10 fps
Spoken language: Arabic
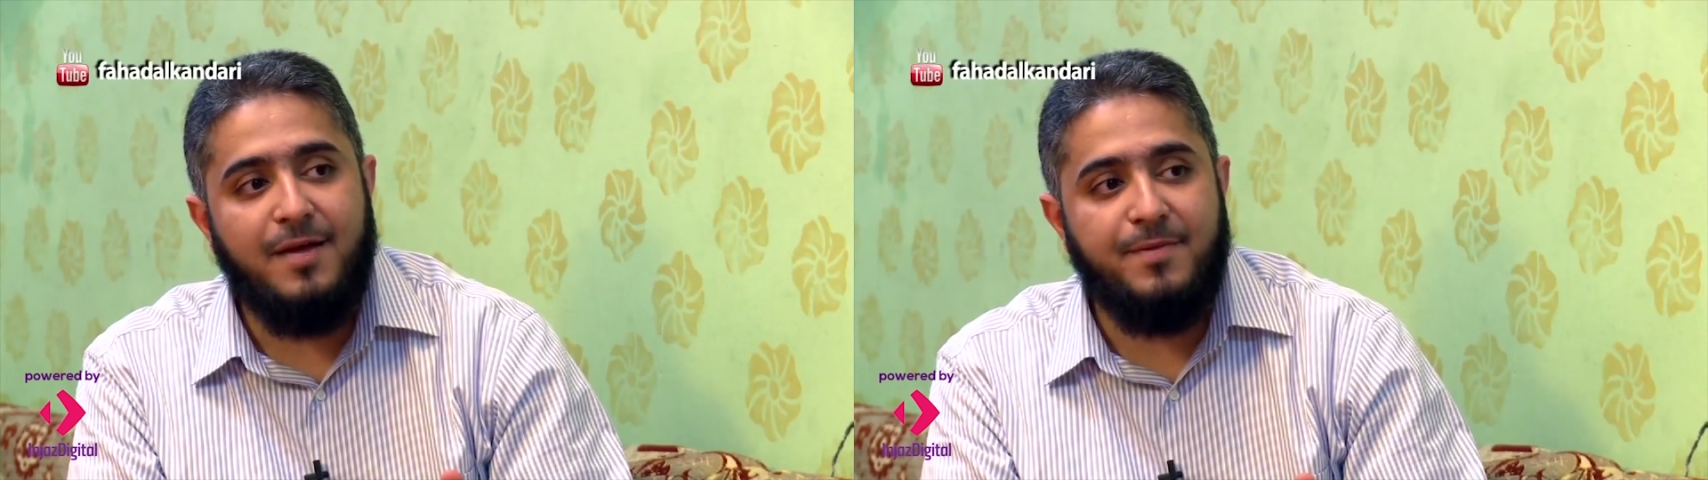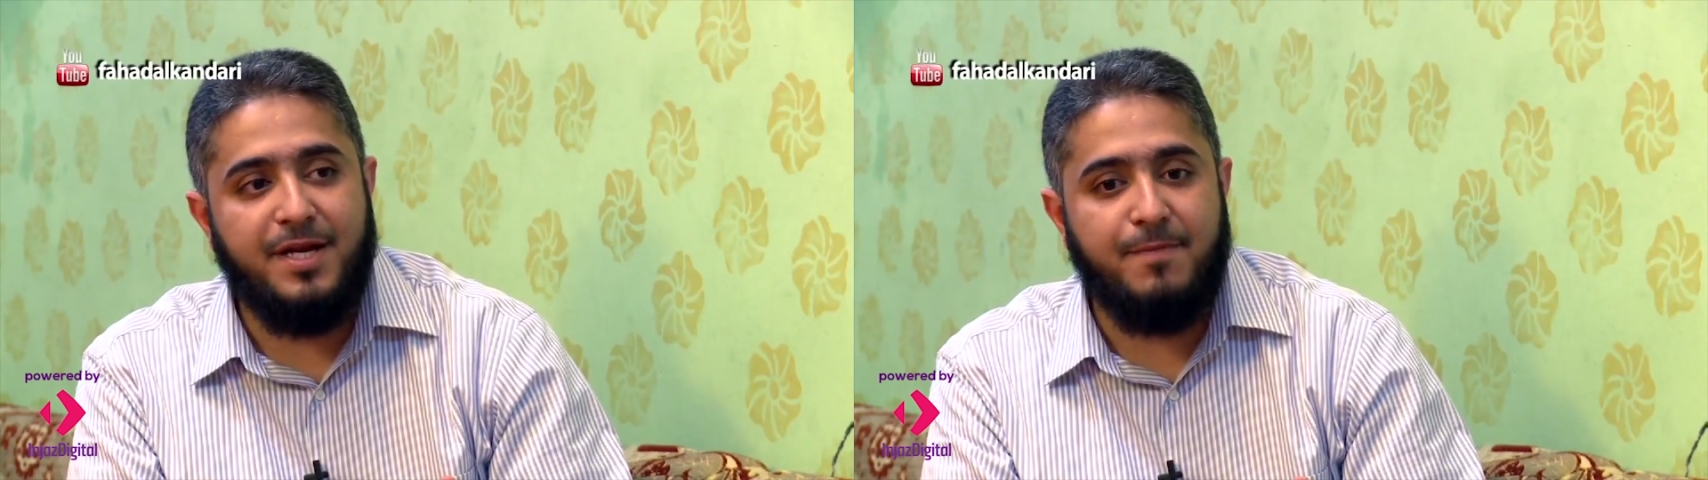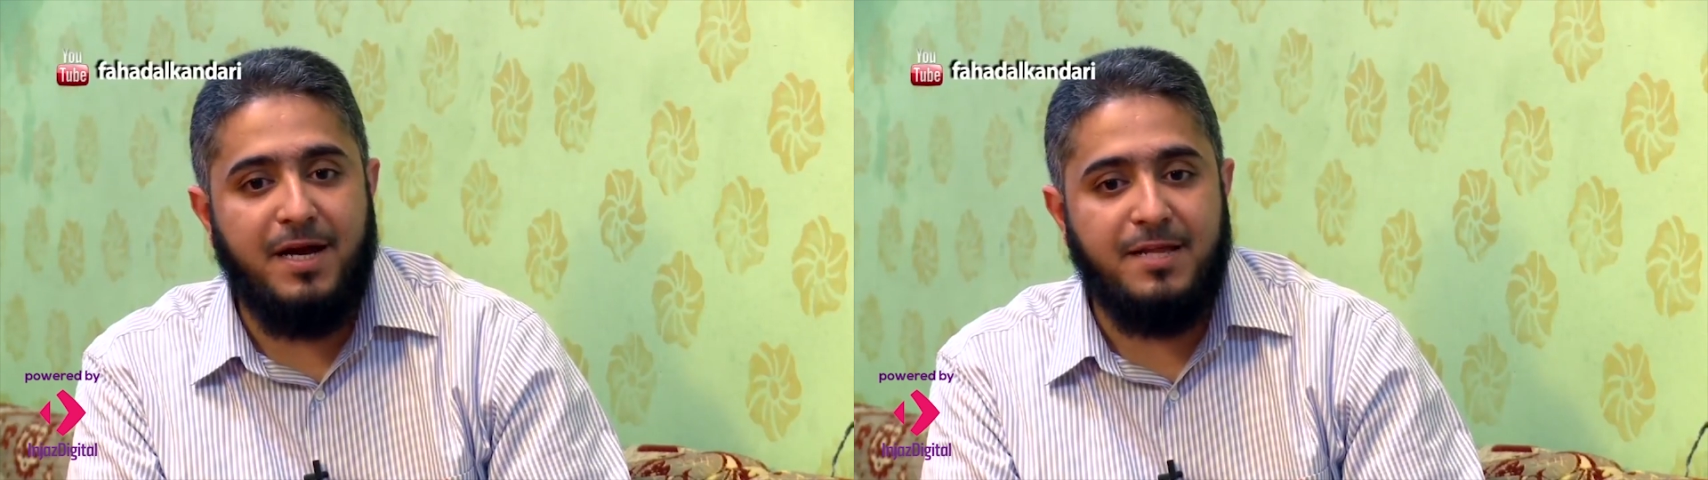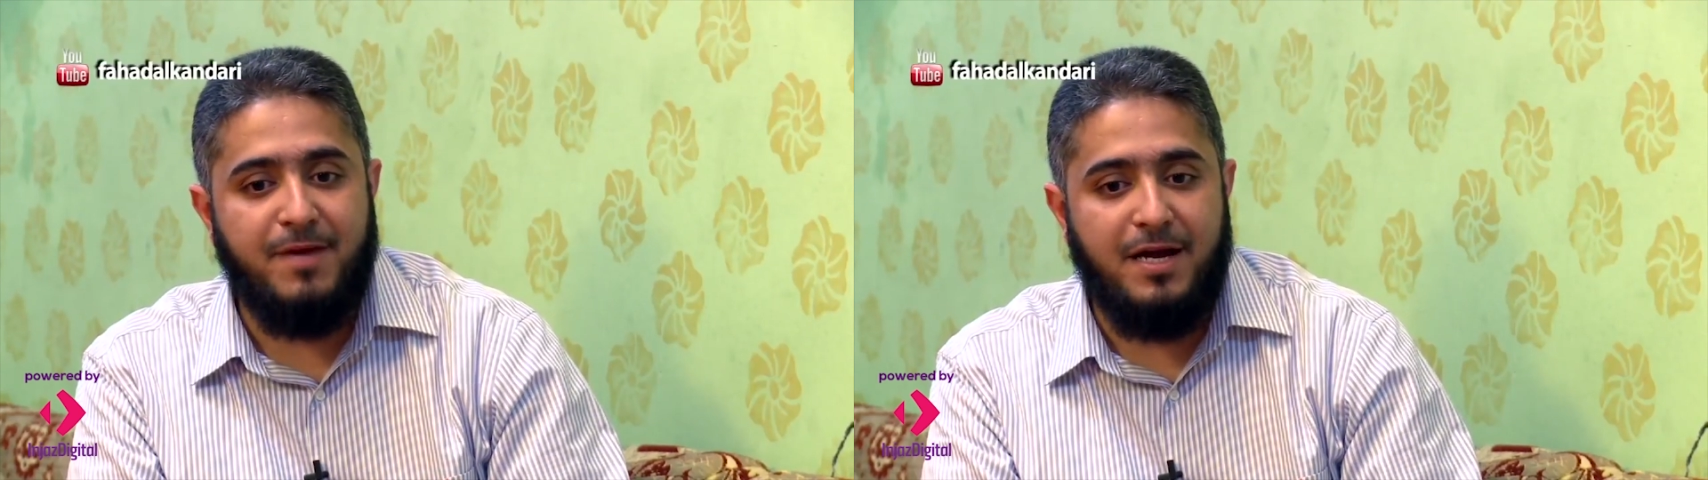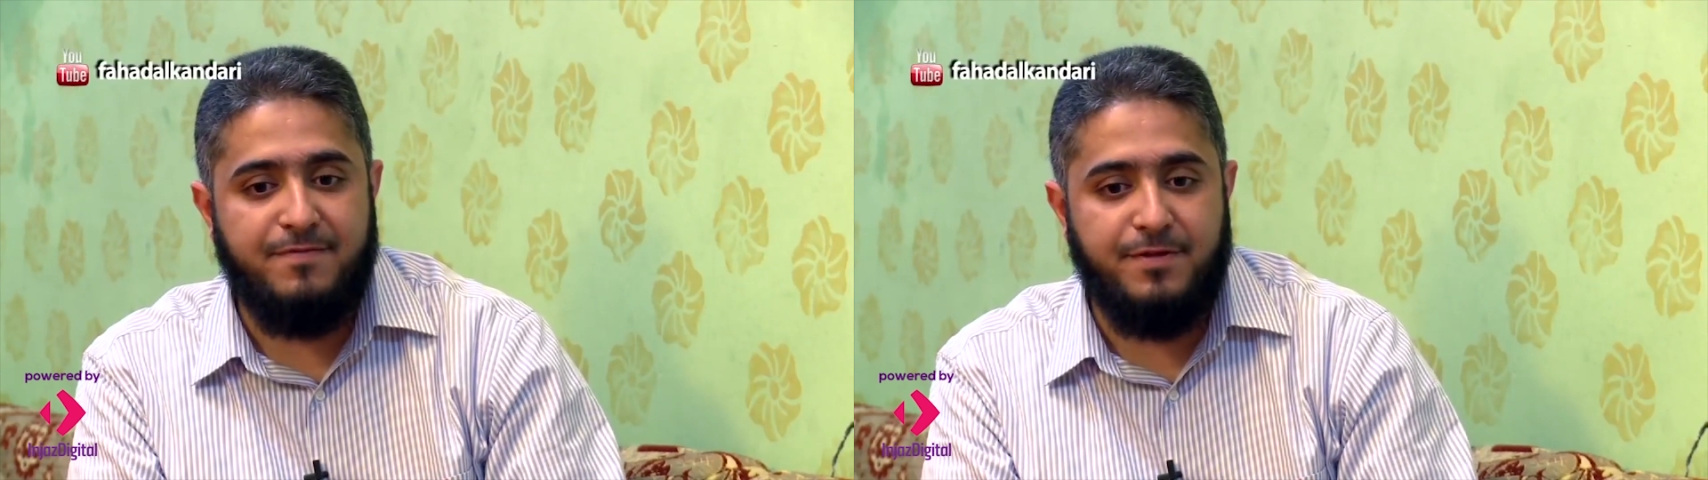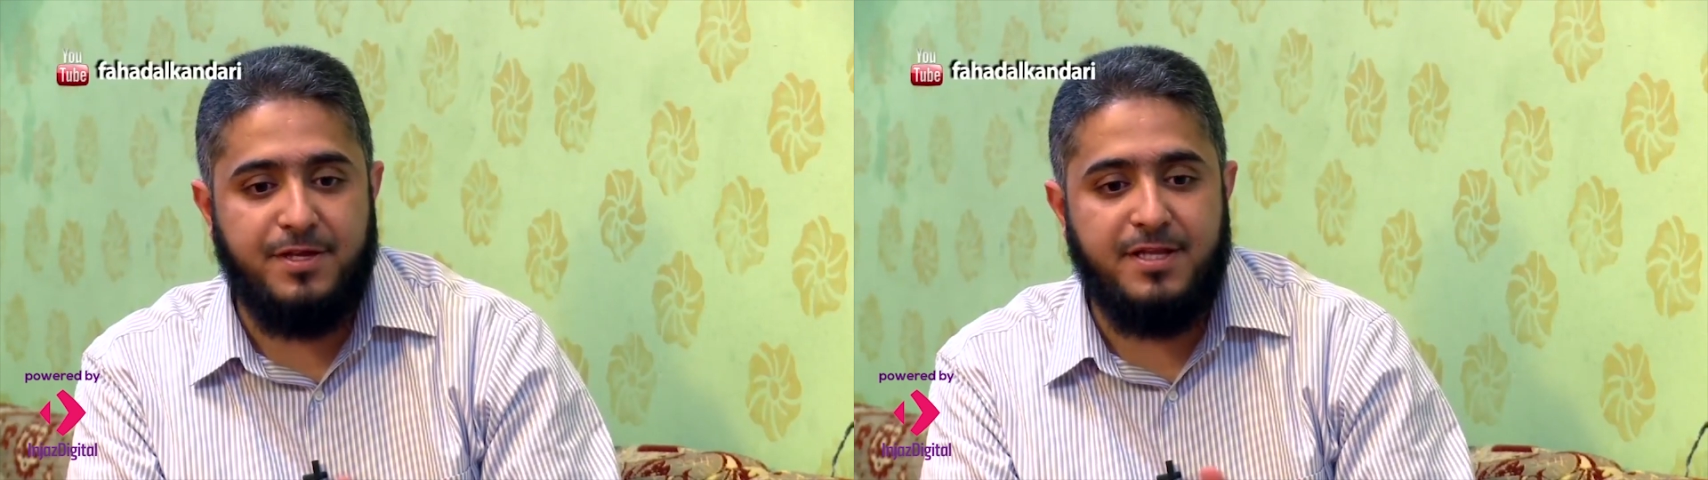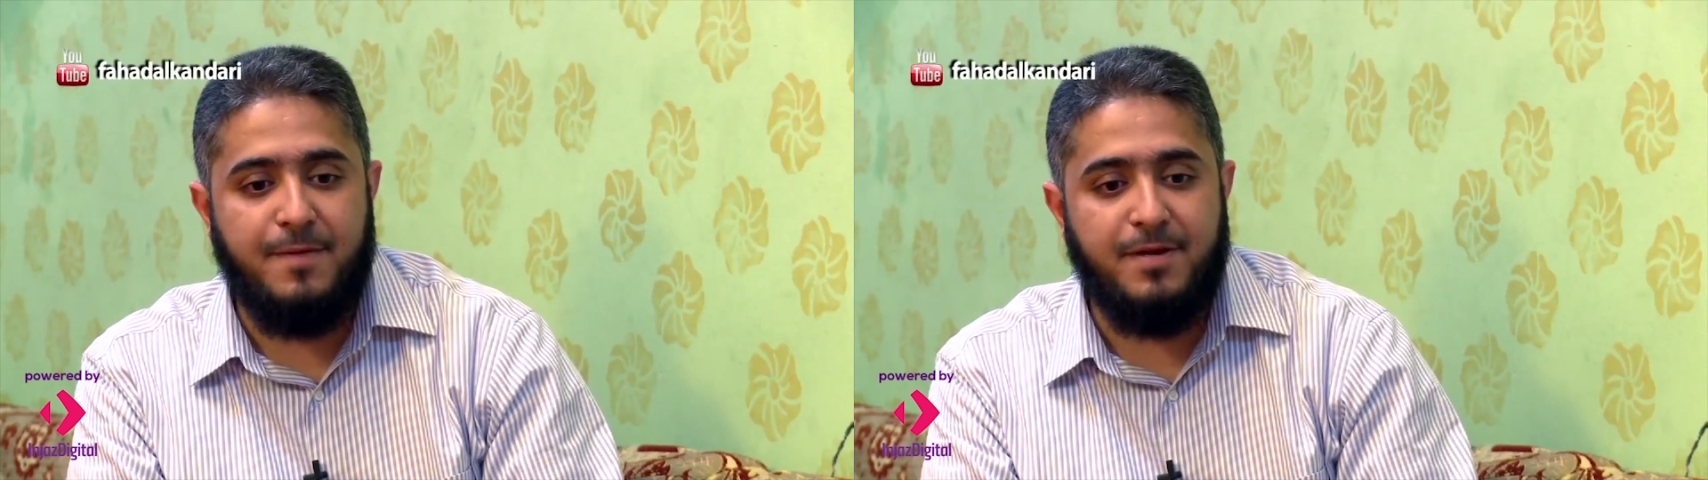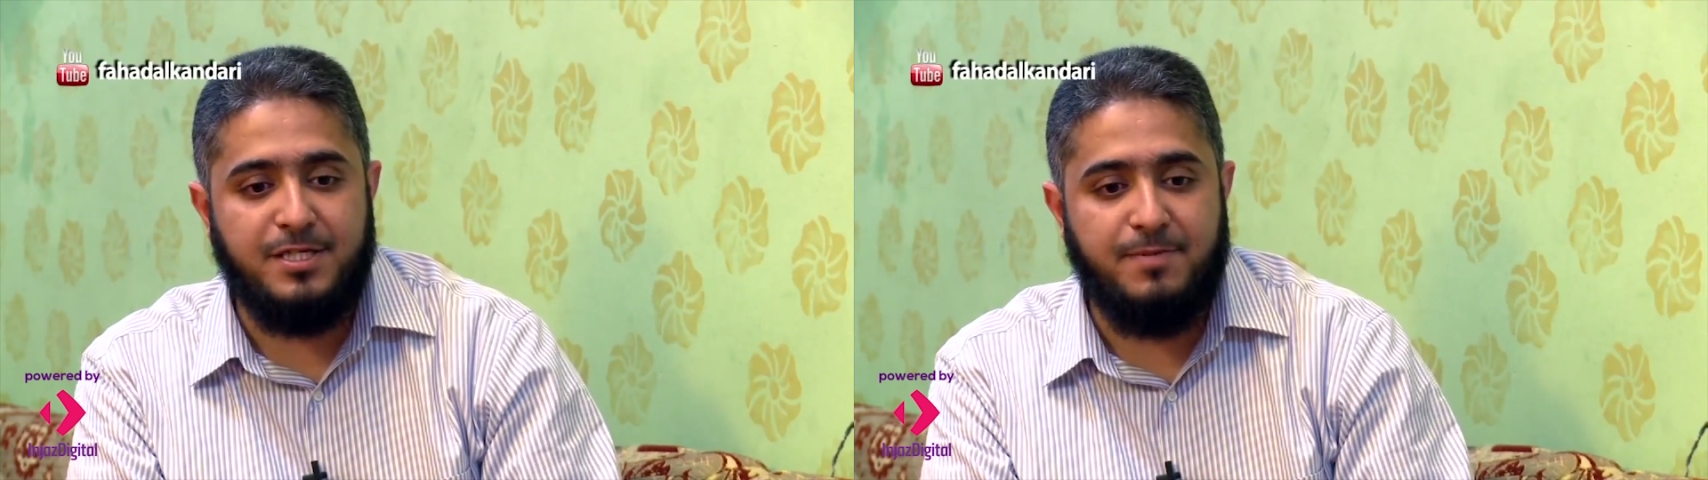اعلم انك بعد ما حفظت
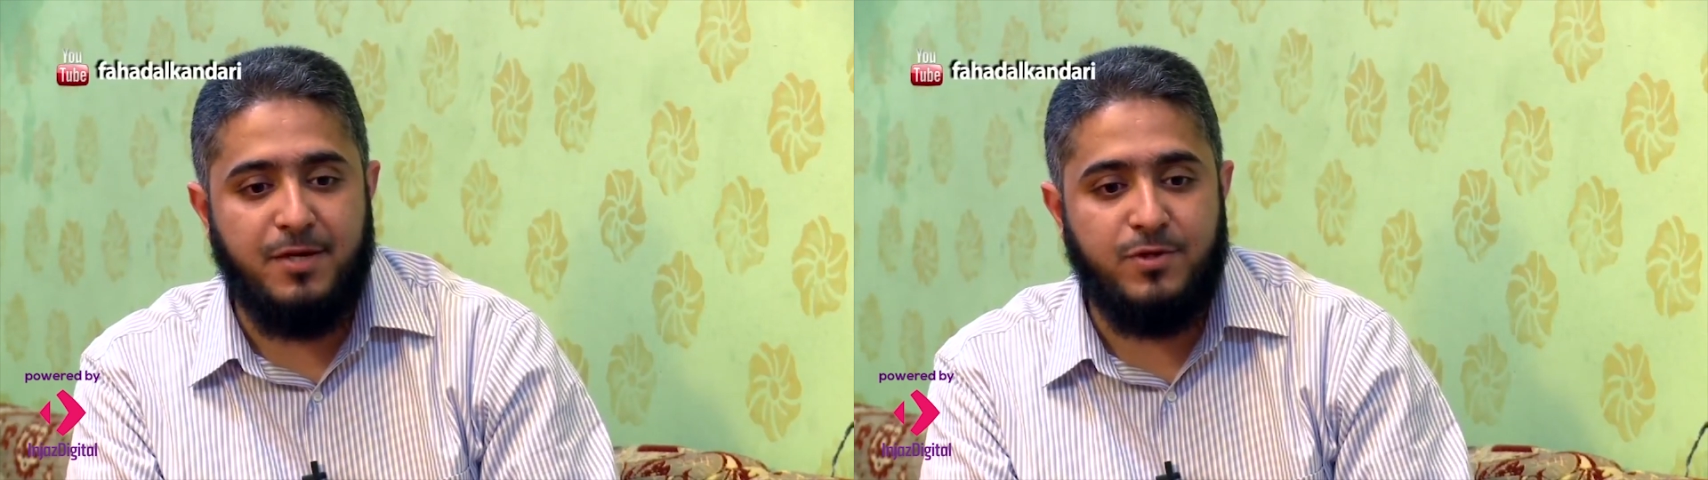كتاب الله سبحانه